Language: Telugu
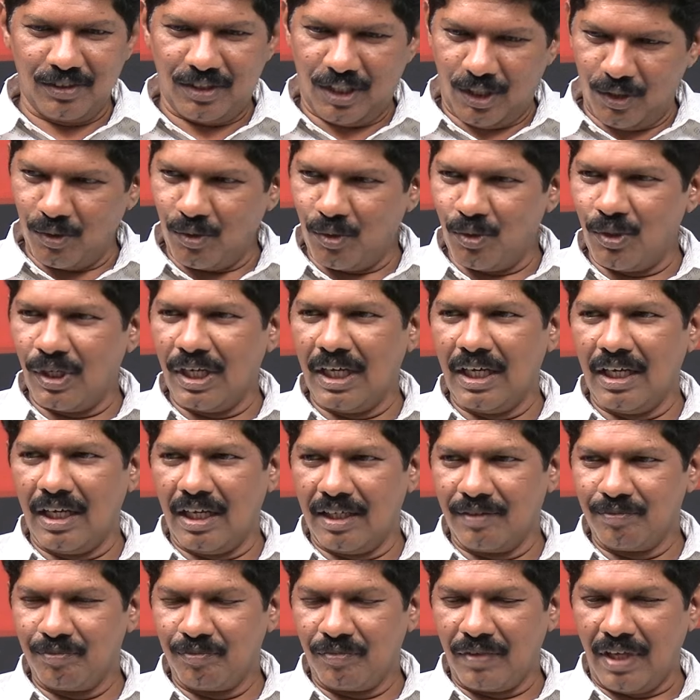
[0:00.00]
తను కూడా
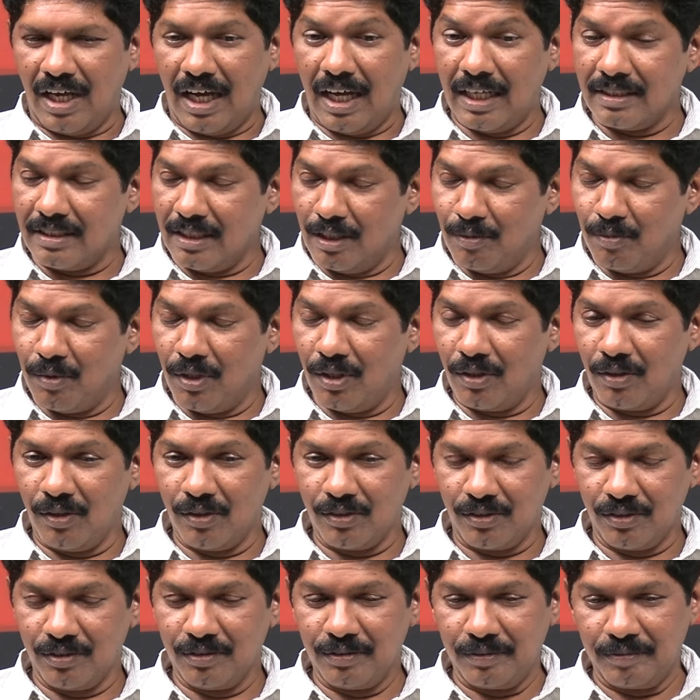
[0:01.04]
ఆ సినిమా
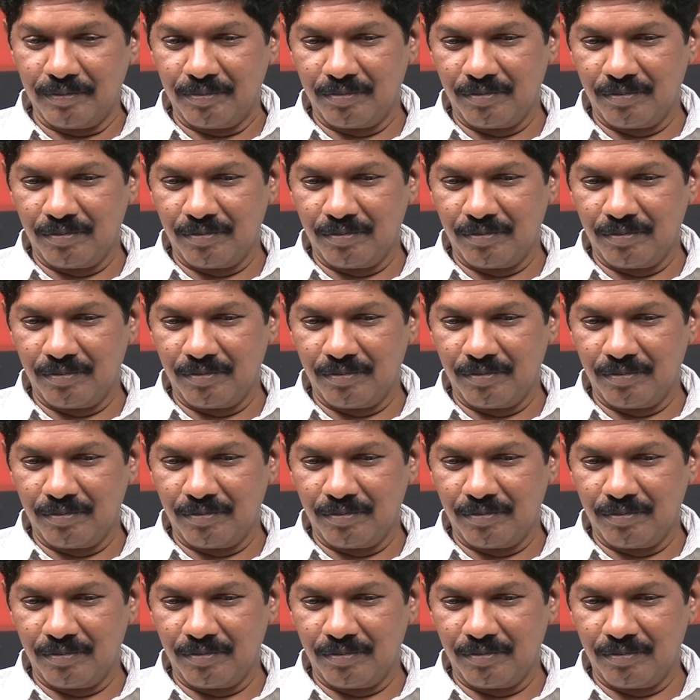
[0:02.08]
కోసం